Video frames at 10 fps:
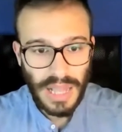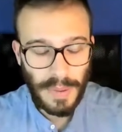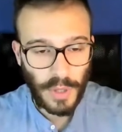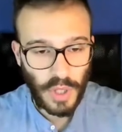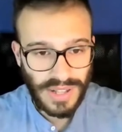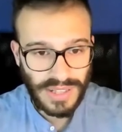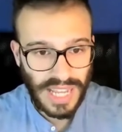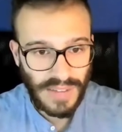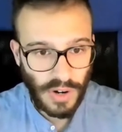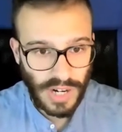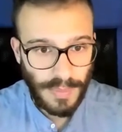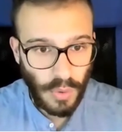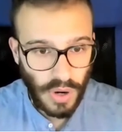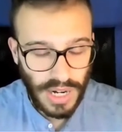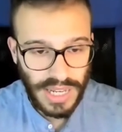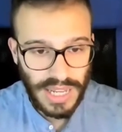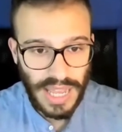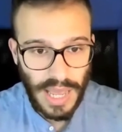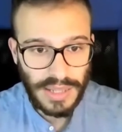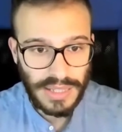La prima domanda che vorrei
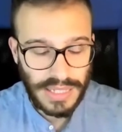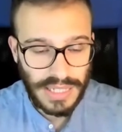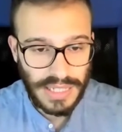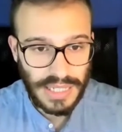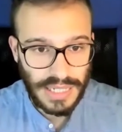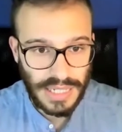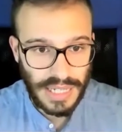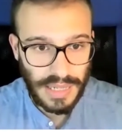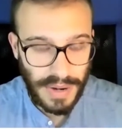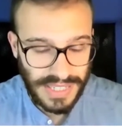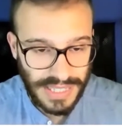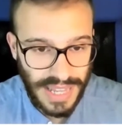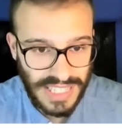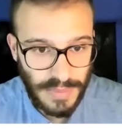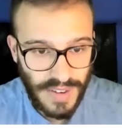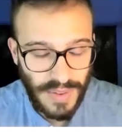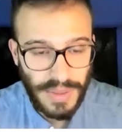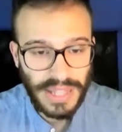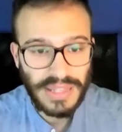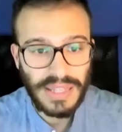porle è di eh, presentarsi
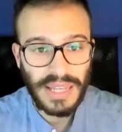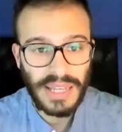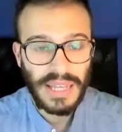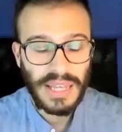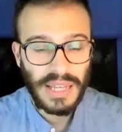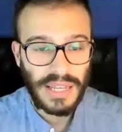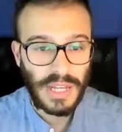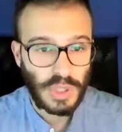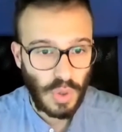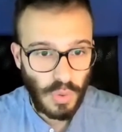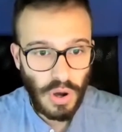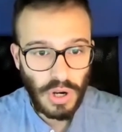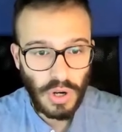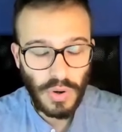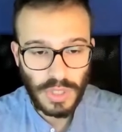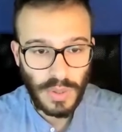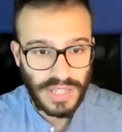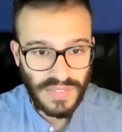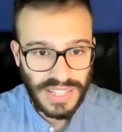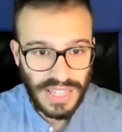brevemente il suo ruolo e le sue
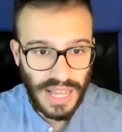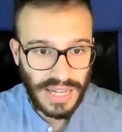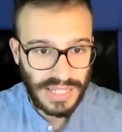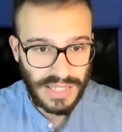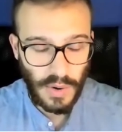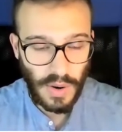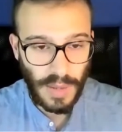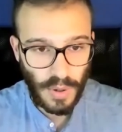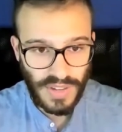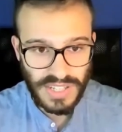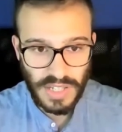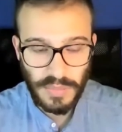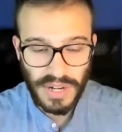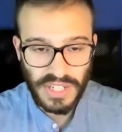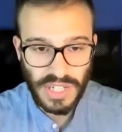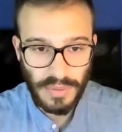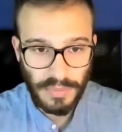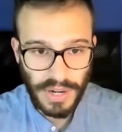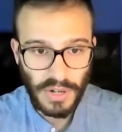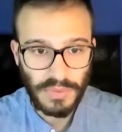attività all'interno della provincia di
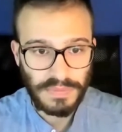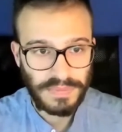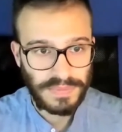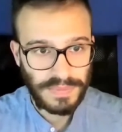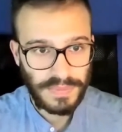Brescia. Prego.